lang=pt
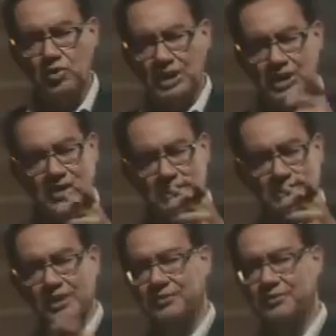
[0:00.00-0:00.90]
O que
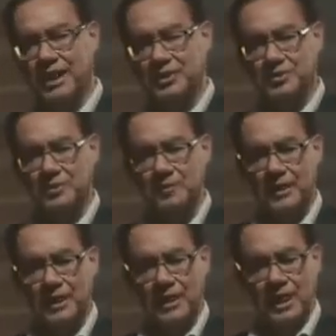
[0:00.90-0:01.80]
tem te levado
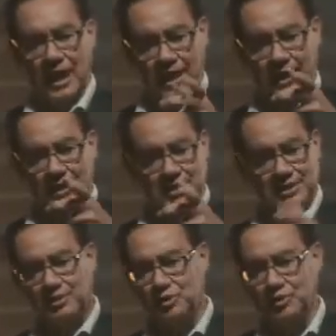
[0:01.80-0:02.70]
a
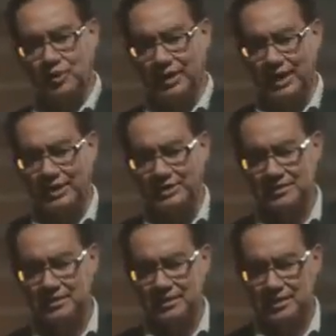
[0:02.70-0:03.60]
crises
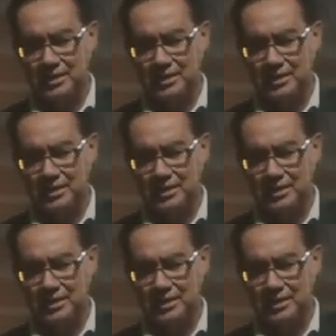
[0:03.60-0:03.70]
emocionais?